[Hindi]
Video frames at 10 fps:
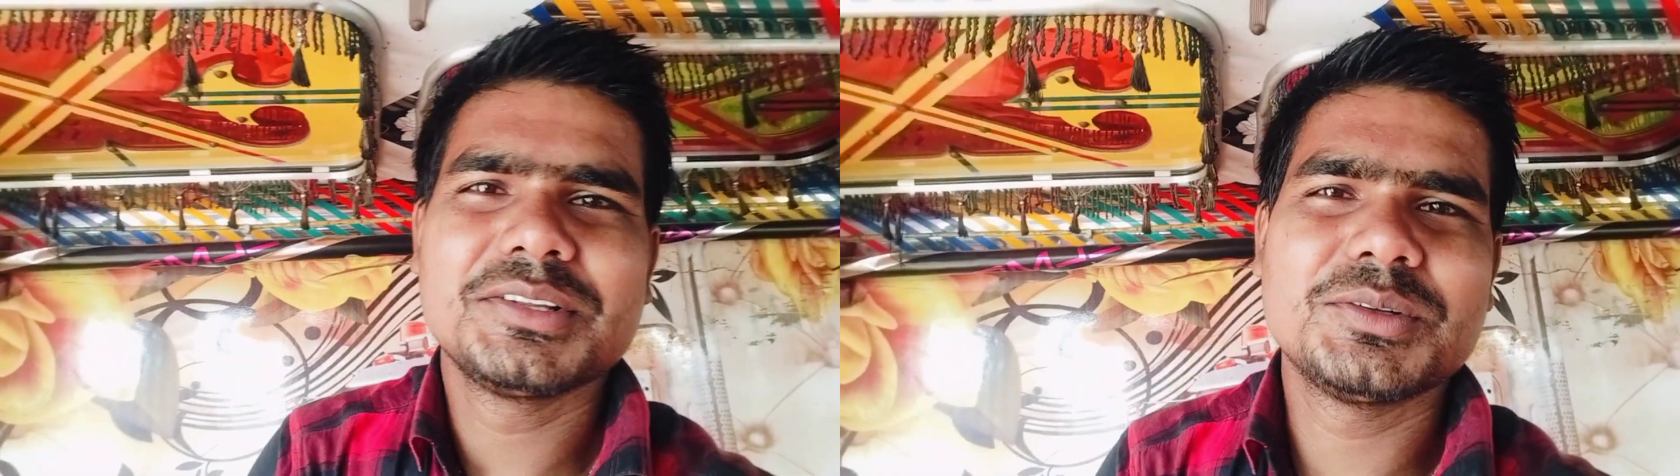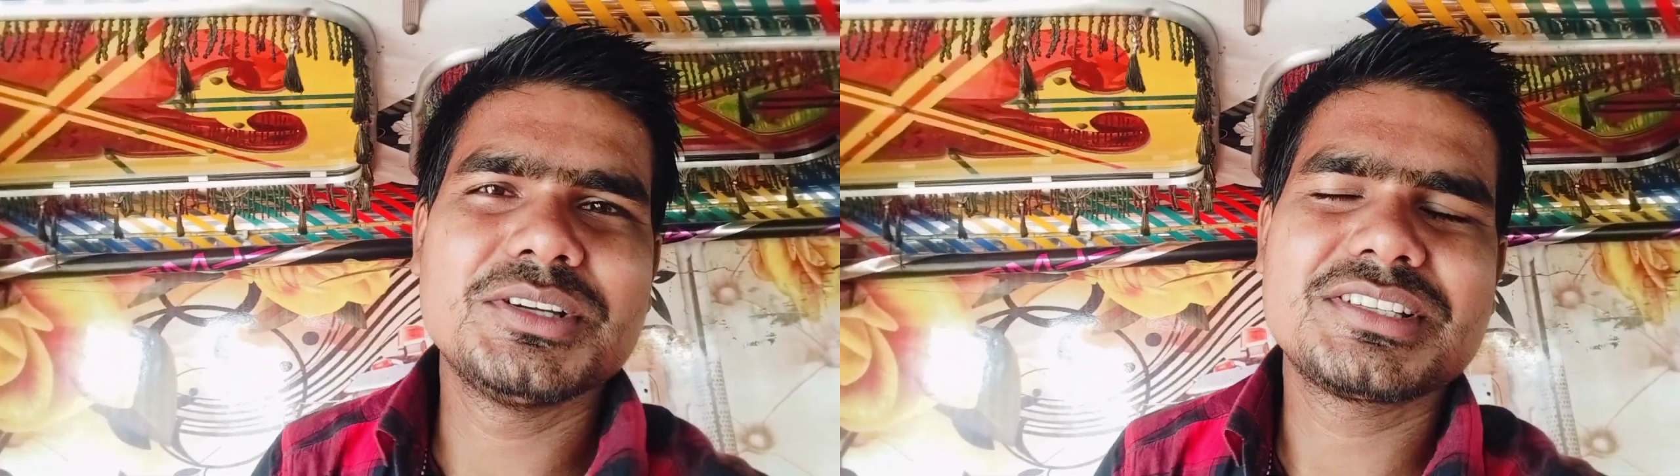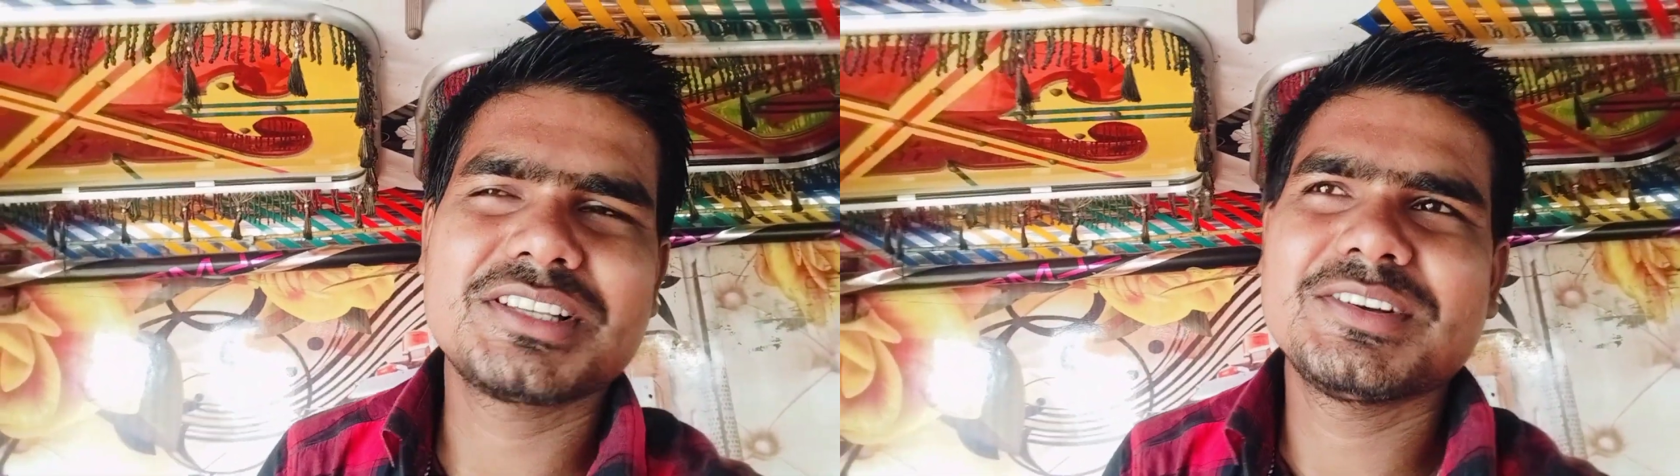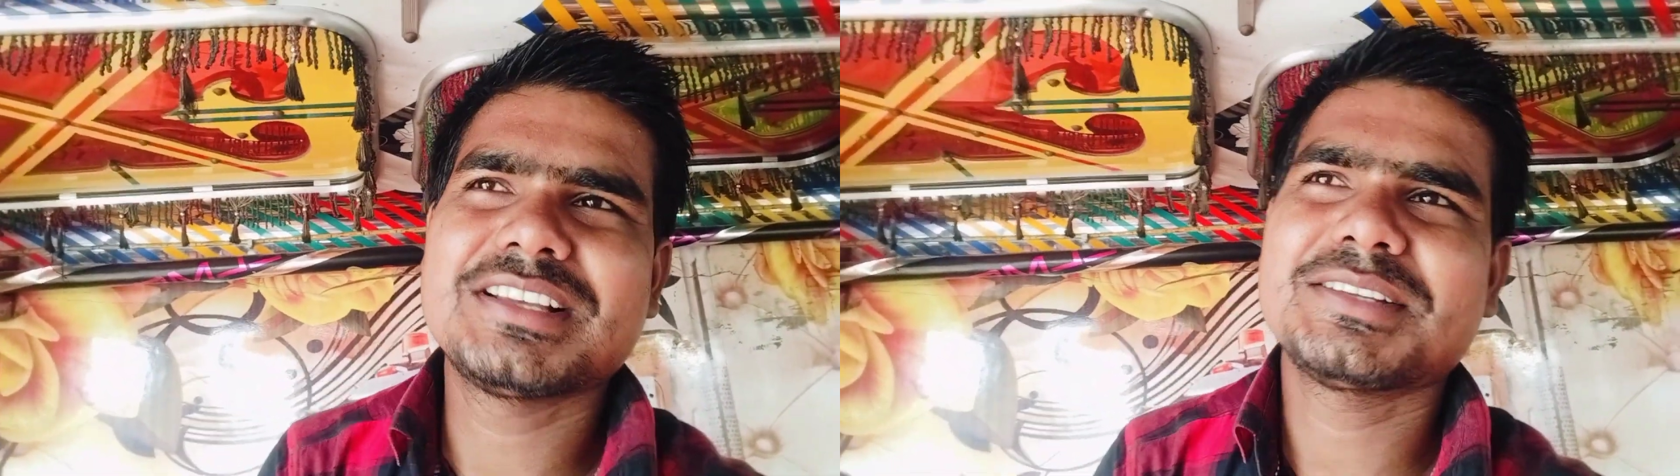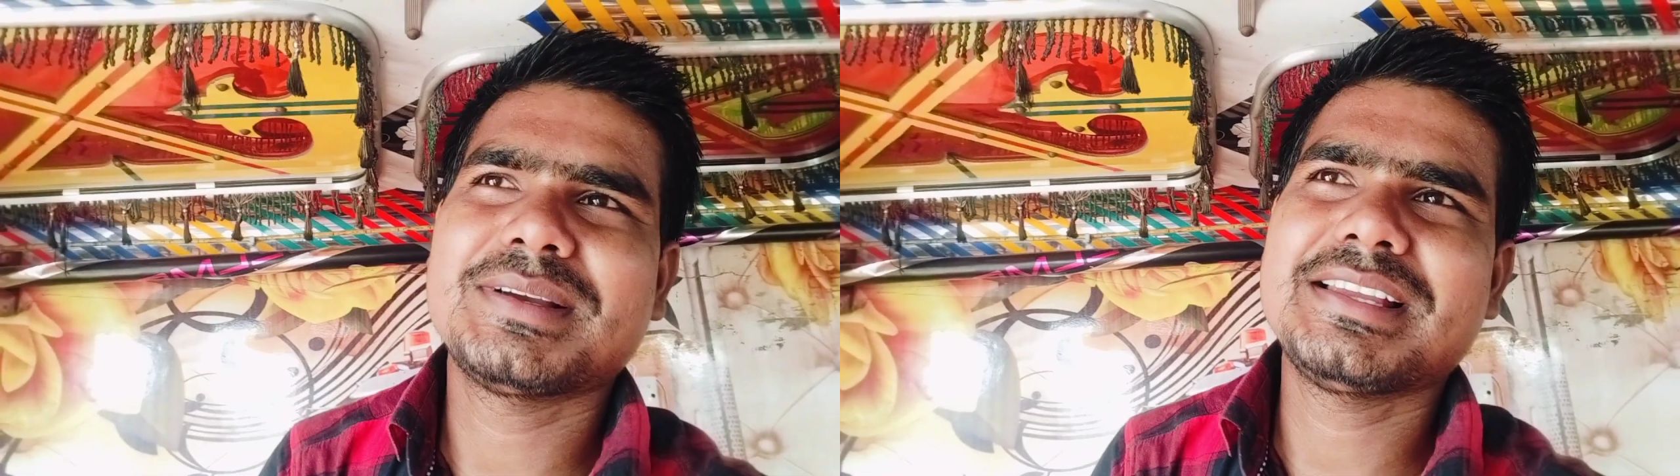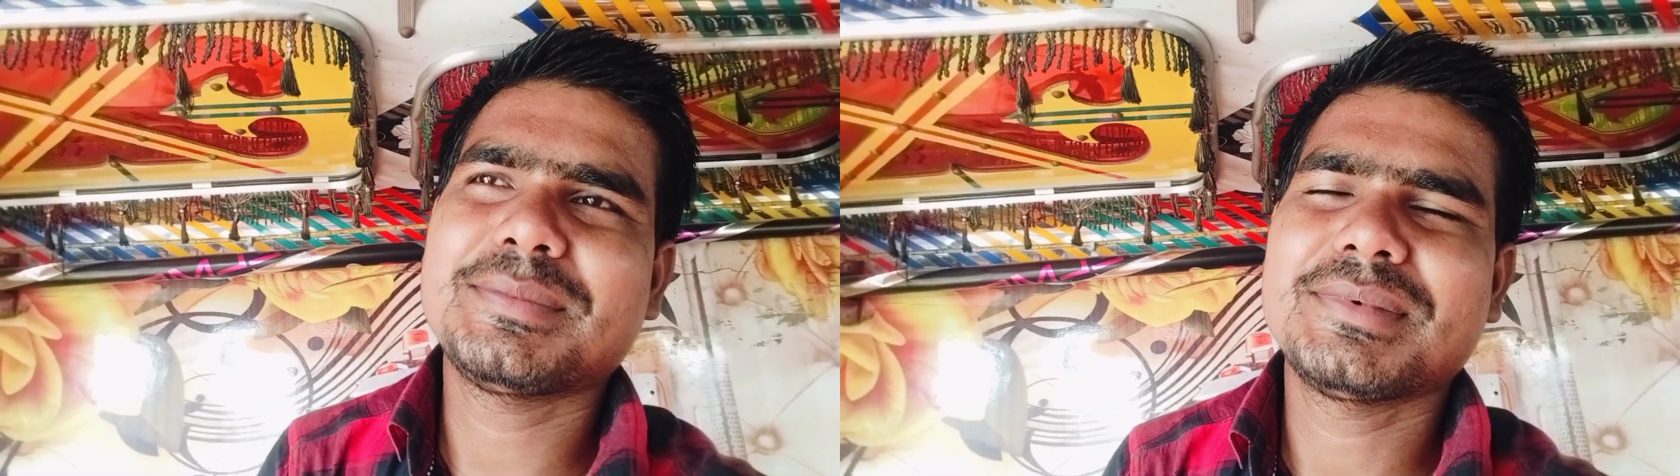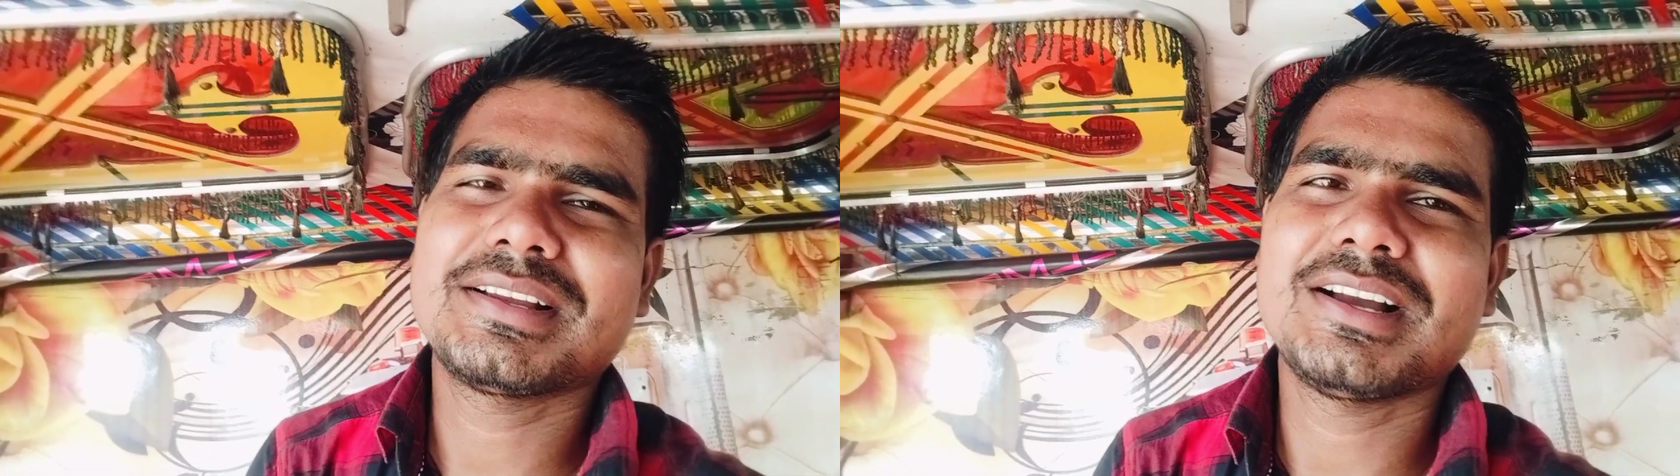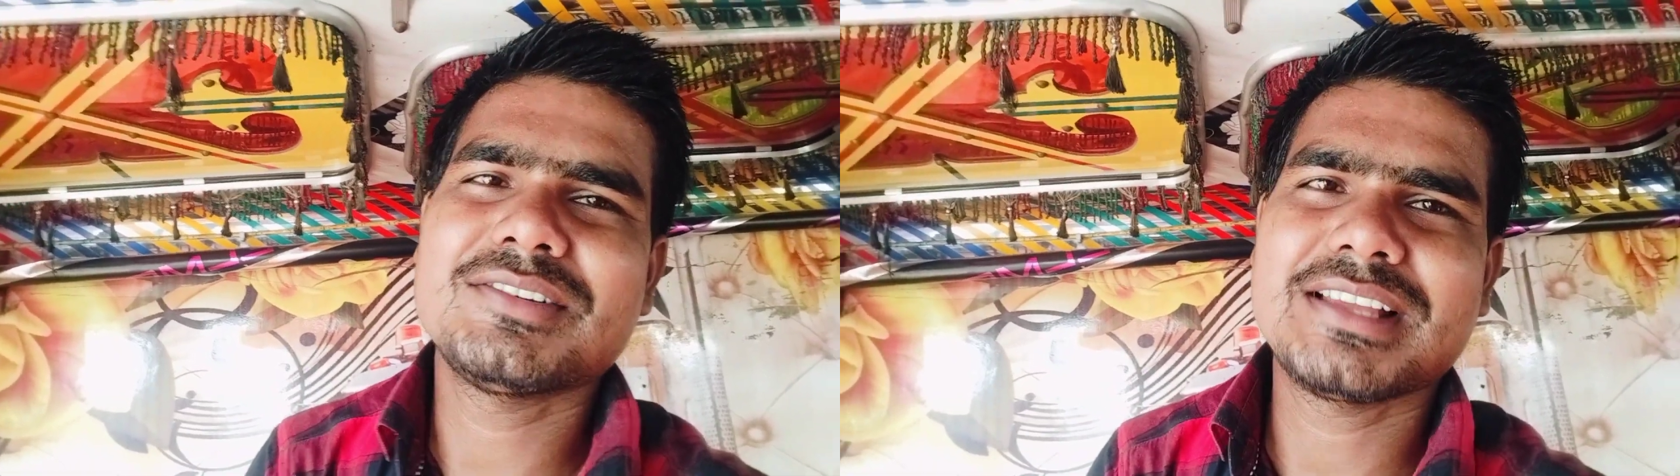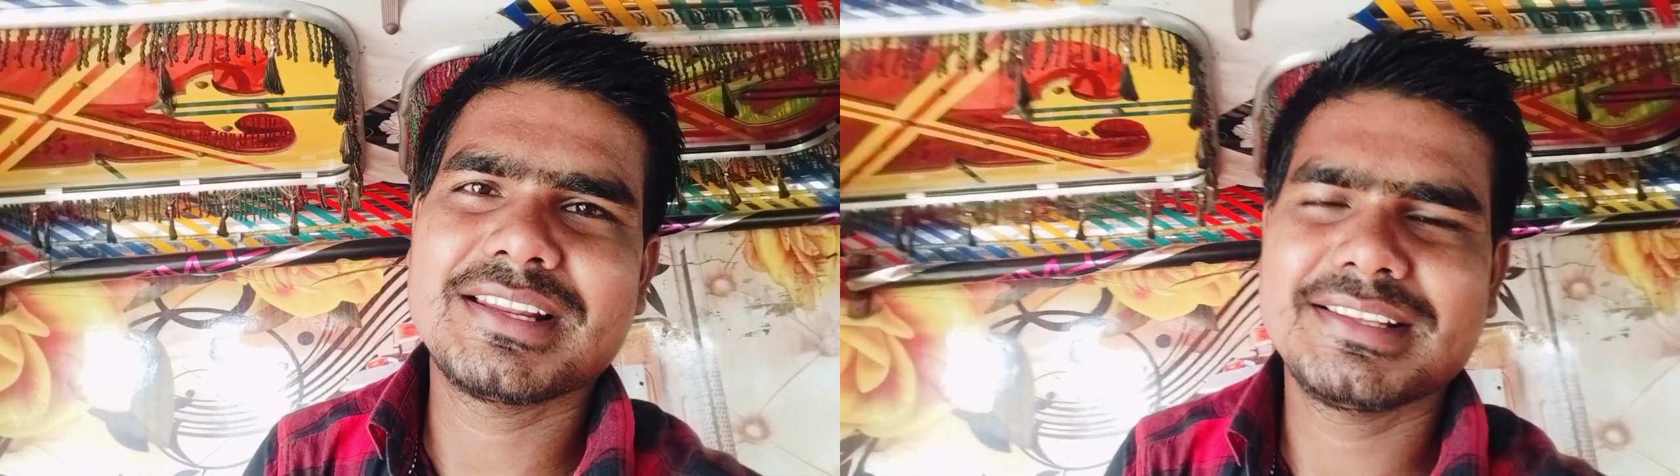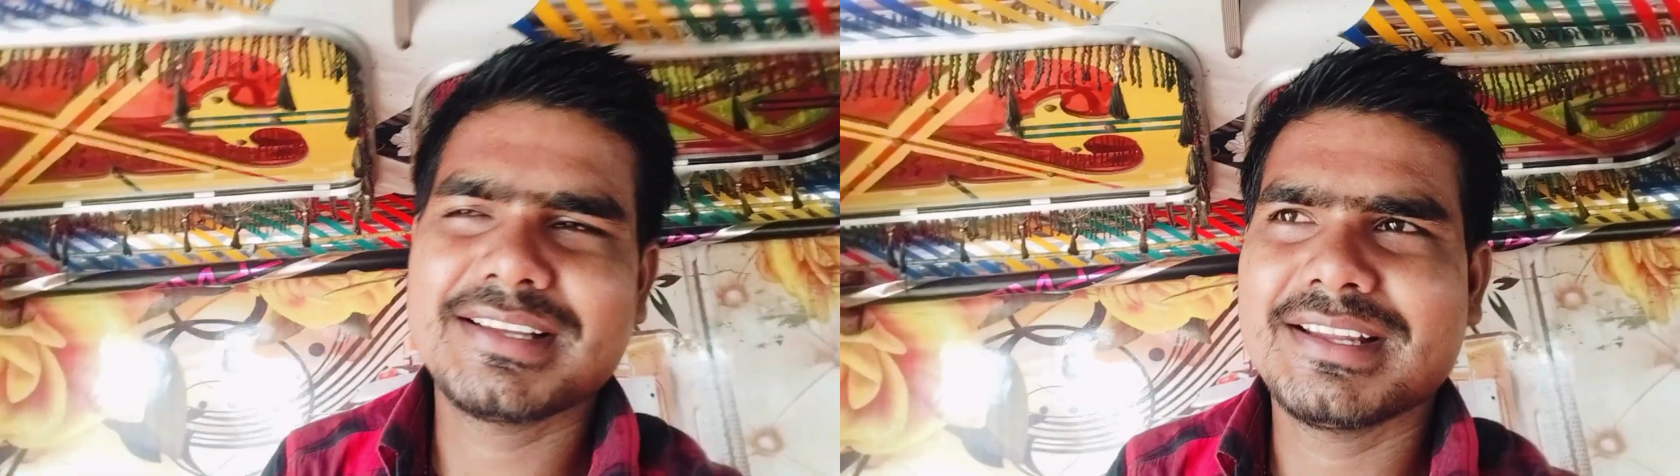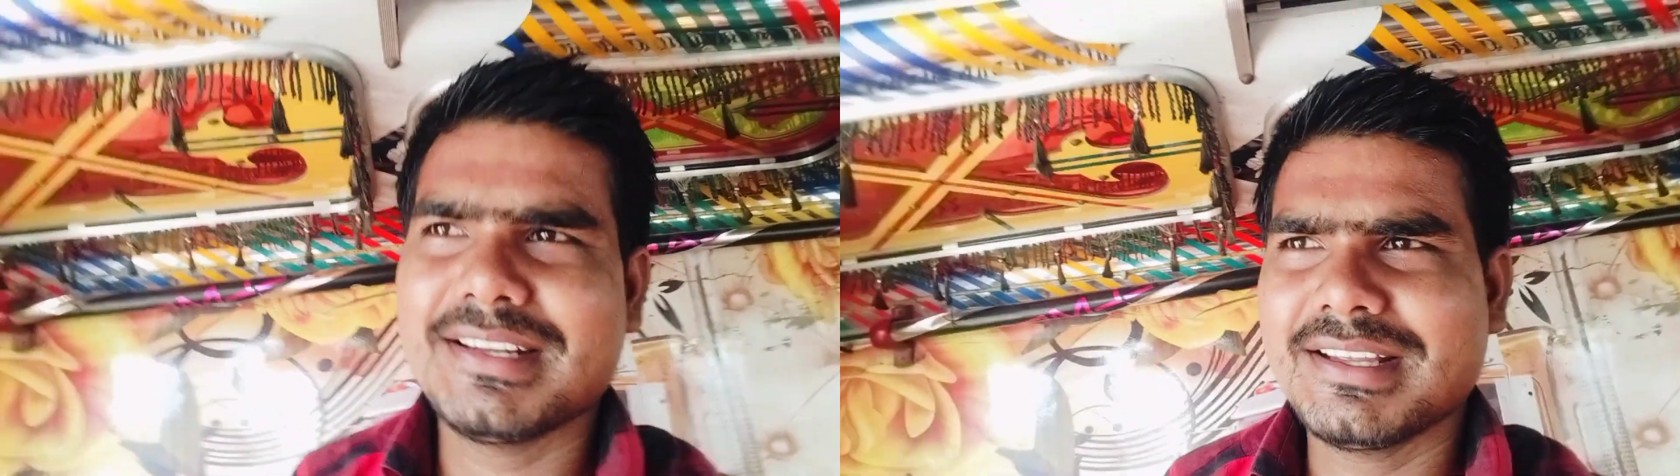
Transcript: तो इसके वजह से भाई अपना गांव जा रहे दिखाने